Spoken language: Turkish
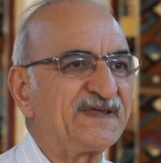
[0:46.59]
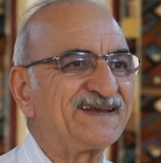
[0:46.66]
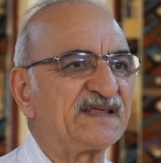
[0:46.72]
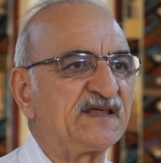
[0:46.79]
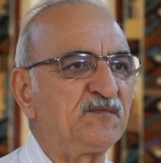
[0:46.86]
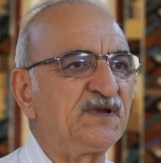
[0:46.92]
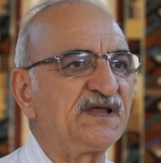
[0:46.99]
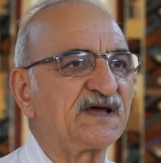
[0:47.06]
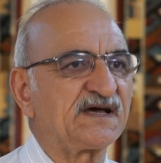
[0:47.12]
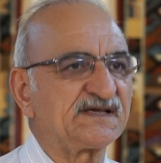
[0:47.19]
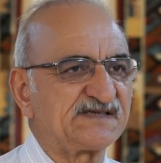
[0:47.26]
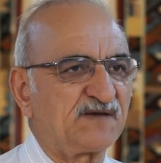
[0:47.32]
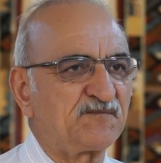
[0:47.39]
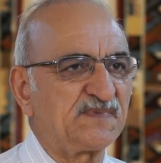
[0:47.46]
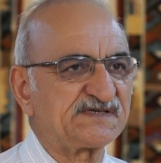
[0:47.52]
bir kimlik
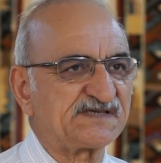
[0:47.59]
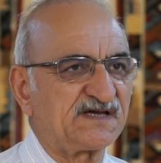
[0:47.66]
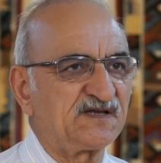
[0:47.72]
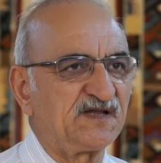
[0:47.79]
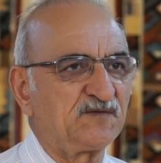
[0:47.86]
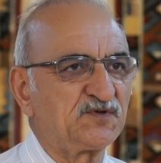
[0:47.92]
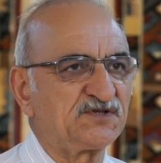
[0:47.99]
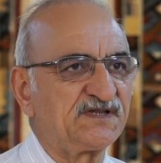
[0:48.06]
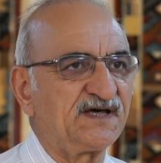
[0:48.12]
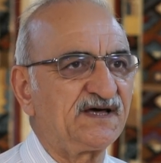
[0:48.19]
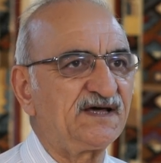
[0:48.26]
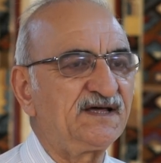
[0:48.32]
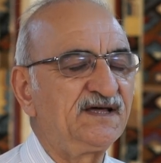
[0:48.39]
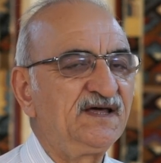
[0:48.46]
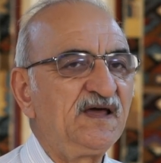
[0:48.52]
kazanması
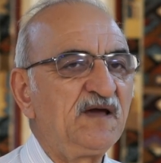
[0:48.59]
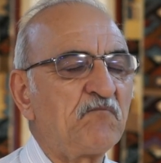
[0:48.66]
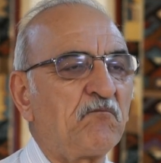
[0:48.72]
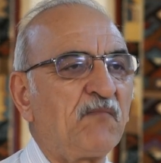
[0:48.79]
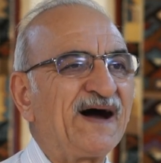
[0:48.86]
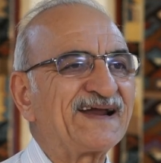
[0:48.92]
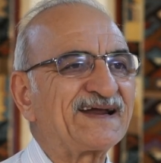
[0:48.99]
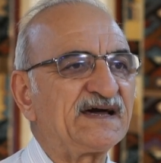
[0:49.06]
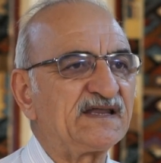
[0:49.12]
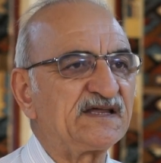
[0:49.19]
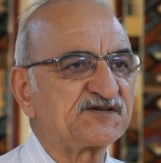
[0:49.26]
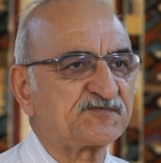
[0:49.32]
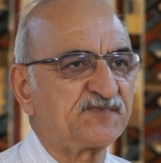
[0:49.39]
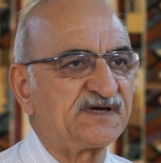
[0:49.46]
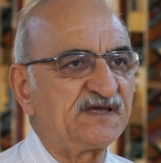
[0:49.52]
anlamında
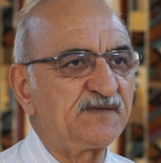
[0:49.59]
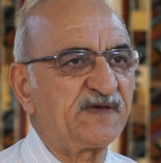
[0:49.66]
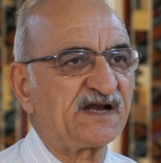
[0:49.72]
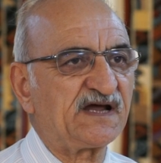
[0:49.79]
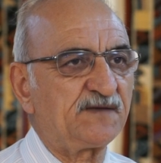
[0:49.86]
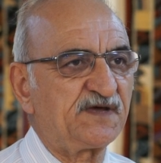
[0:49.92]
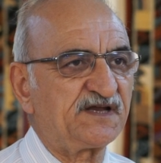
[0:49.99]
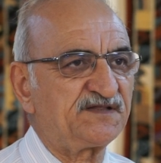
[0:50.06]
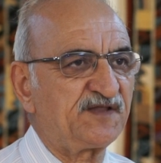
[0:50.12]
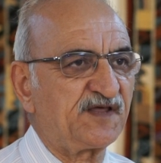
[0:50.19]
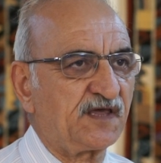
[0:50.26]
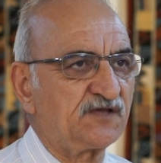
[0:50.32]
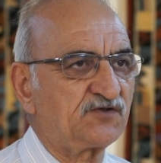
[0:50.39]
markalaşmayı beraberinde